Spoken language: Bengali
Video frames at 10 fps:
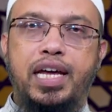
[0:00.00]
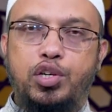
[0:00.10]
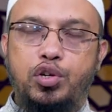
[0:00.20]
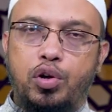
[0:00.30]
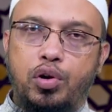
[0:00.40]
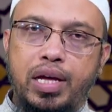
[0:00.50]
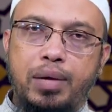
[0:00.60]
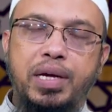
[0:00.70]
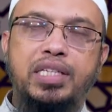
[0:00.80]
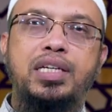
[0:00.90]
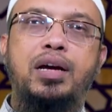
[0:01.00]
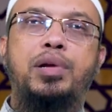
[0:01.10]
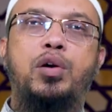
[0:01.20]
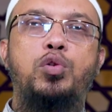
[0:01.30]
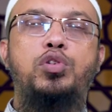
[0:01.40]
এই জন্য এ মাসে
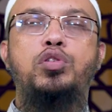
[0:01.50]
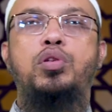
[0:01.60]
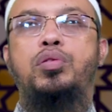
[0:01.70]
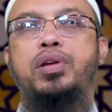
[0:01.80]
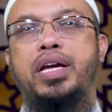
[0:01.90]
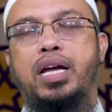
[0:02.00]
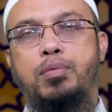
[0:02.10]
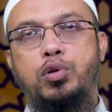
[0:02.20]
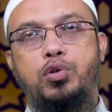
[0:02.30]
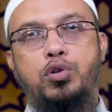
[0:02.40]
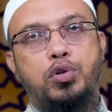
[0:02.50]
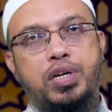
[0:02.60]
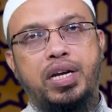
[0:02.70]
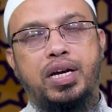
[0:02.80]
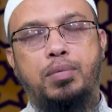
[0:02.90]
আমরা অন্য অন্য নেকামলগুলো
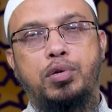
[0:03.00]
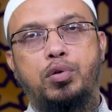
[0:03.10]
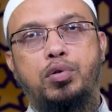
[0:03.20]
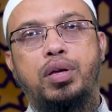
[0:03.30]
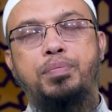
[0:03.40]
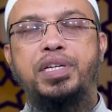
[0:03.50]
রুটিন নেকামলগুলোকে